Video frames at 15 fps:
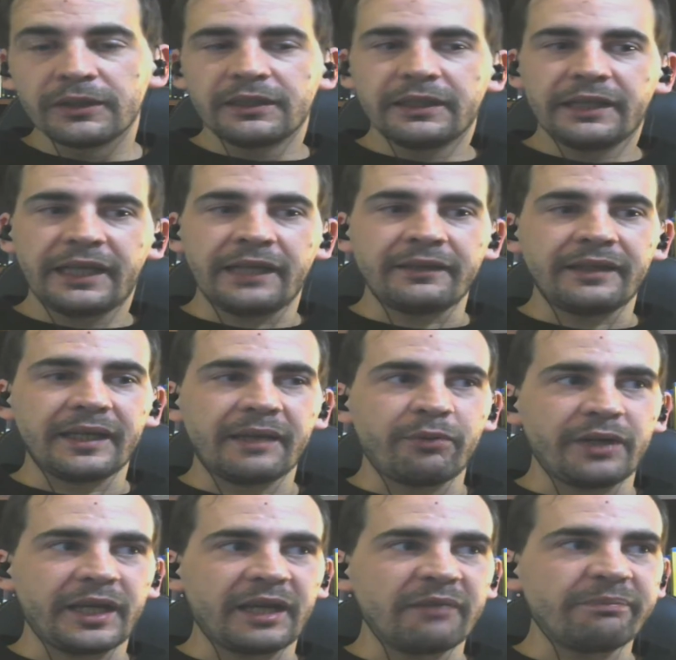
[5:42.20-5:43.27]
Gente que,
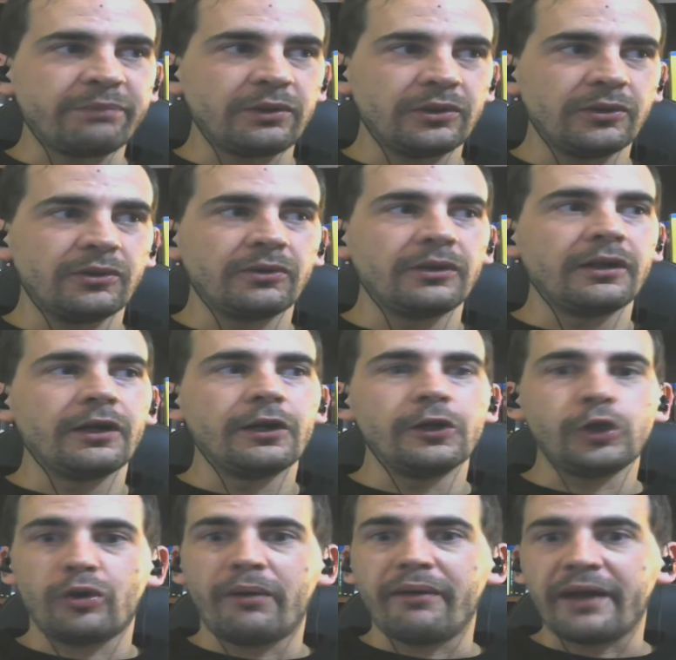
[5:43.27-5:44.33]
por ejemplo,
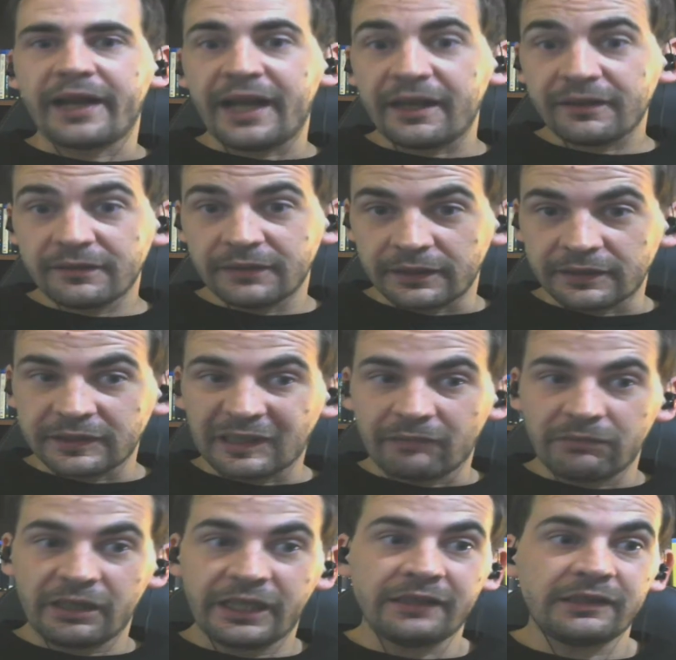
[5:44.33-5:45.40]
robaba casas,
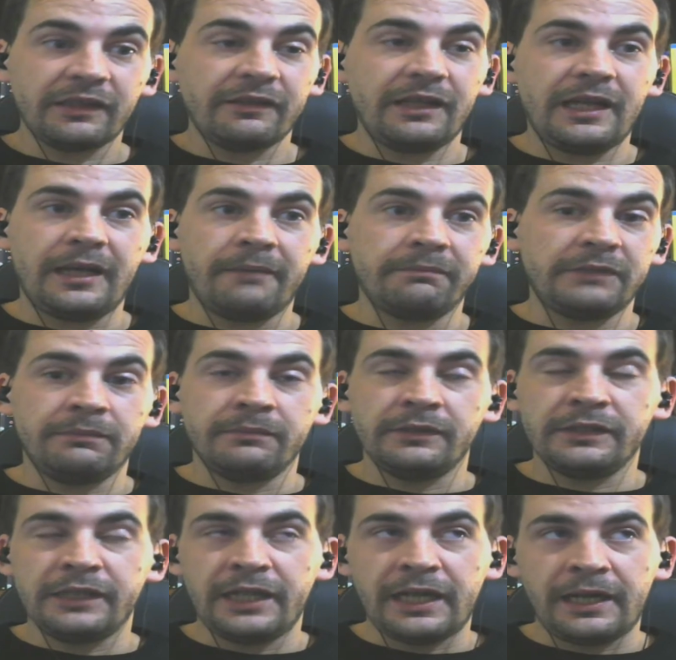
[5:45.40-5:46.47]
también gente de la,
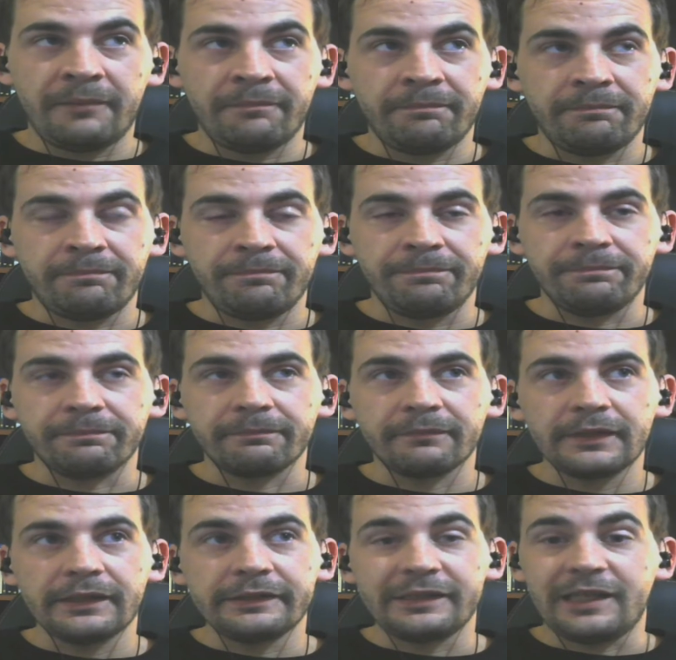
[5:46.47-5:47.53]
de,
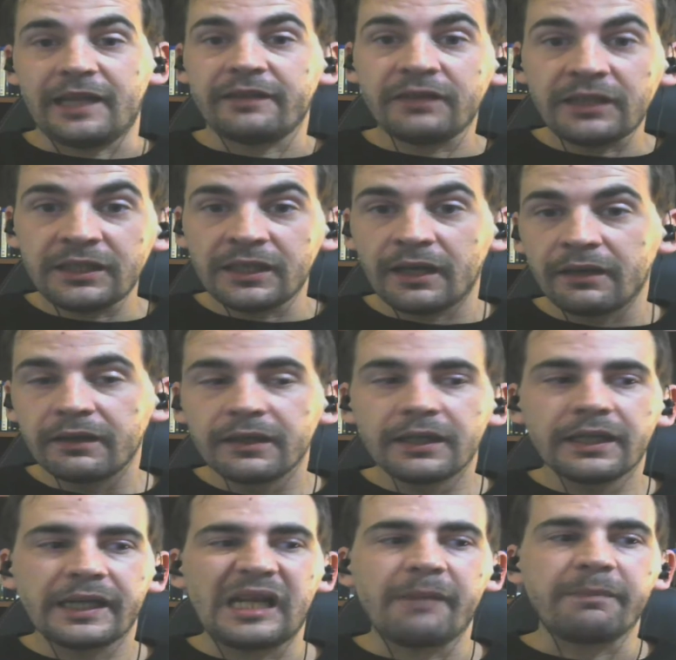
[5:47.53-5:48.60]
mm, la, CIA,
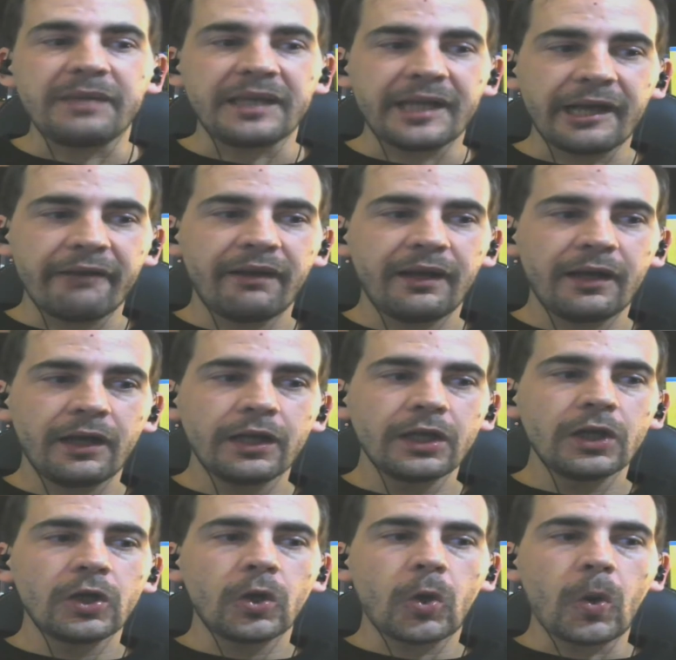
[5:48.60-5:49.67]
que le explicaba
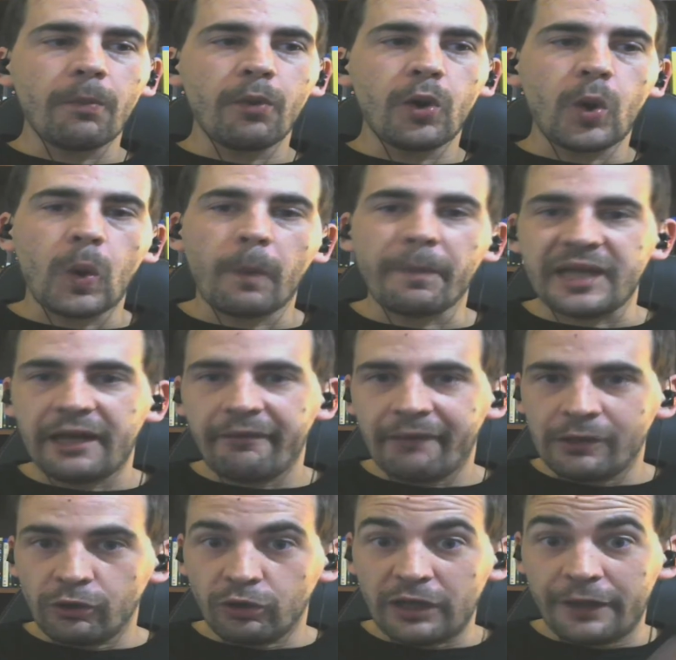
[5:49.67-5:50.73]
cómo
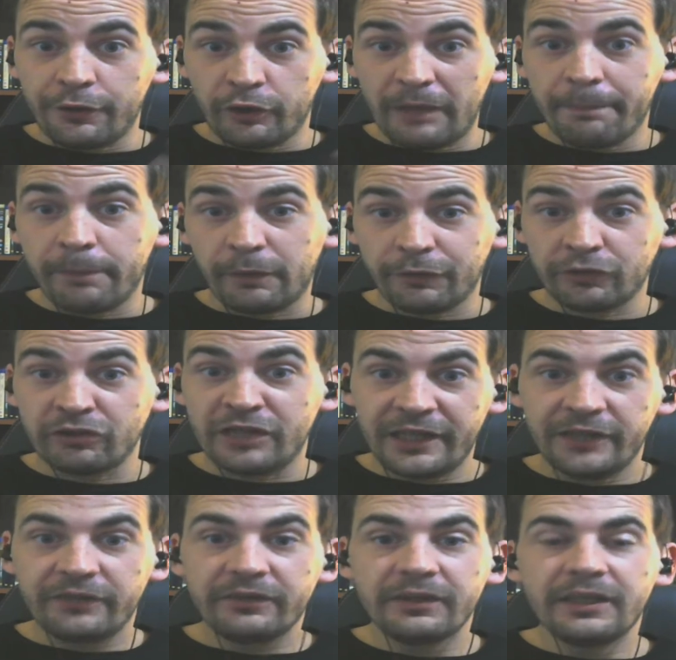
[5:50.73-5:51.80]
operaban los ladrones
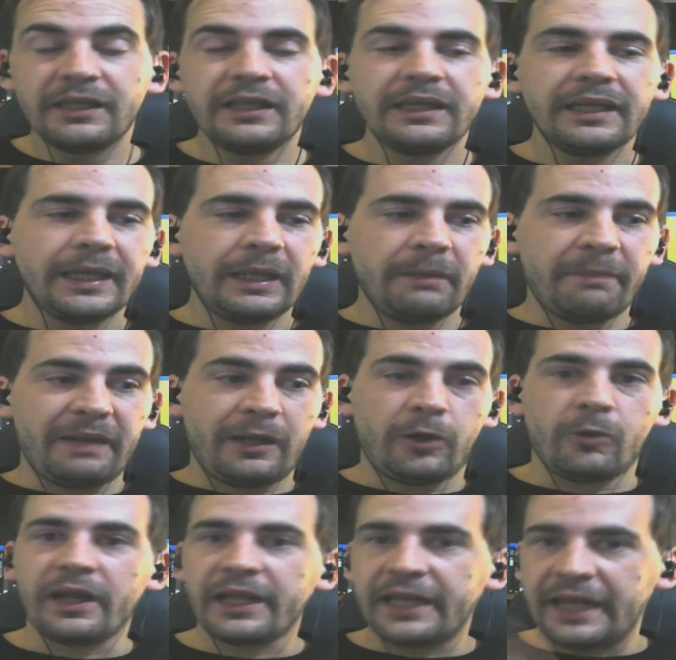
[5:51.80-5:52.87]
profesionales eh, para
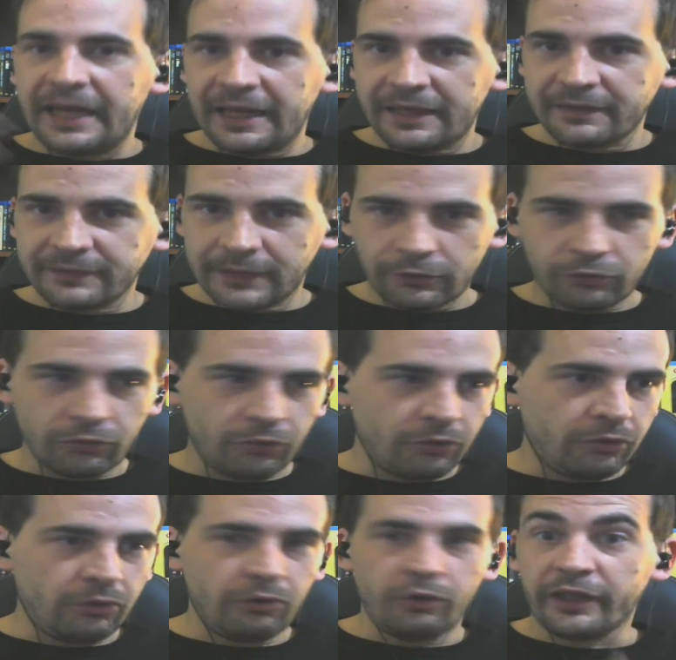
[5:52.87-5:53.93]
robar casas
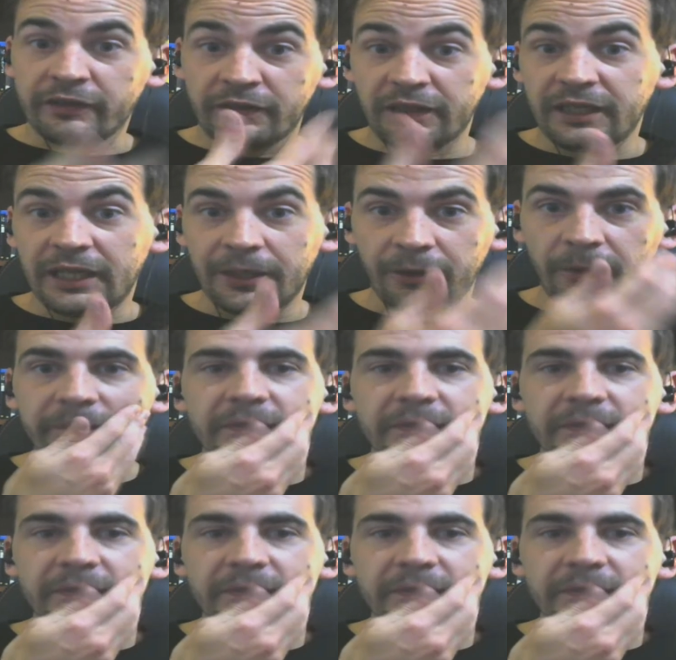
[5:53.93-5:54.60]
o lo que sea, ¿no?